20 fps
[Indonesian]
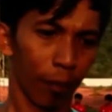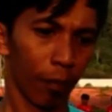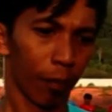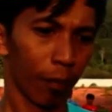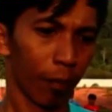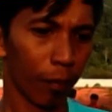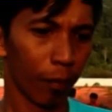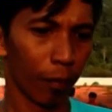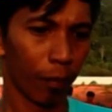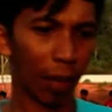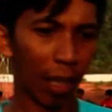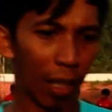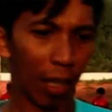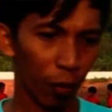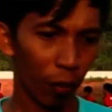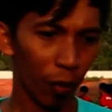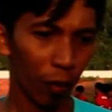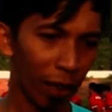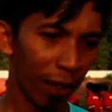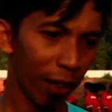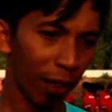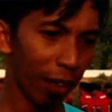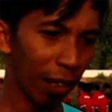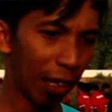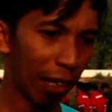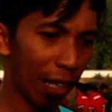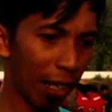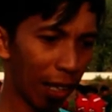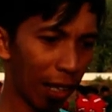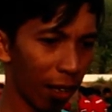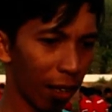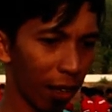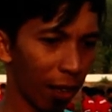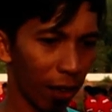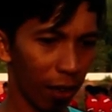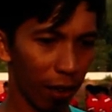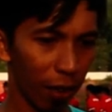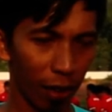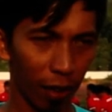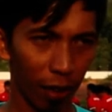eh, eh, uh, Liga
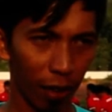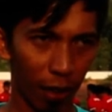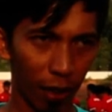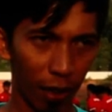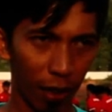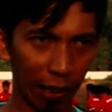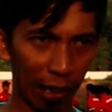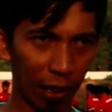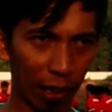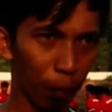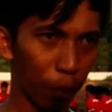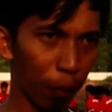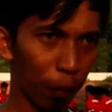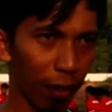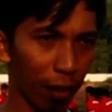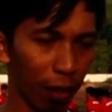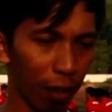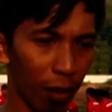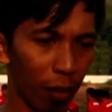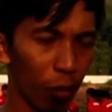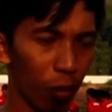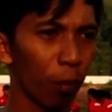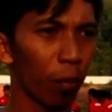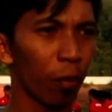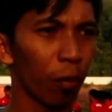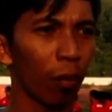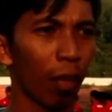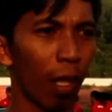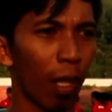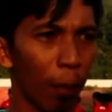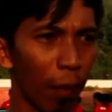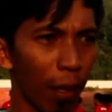Liga 1 pada tanggal 28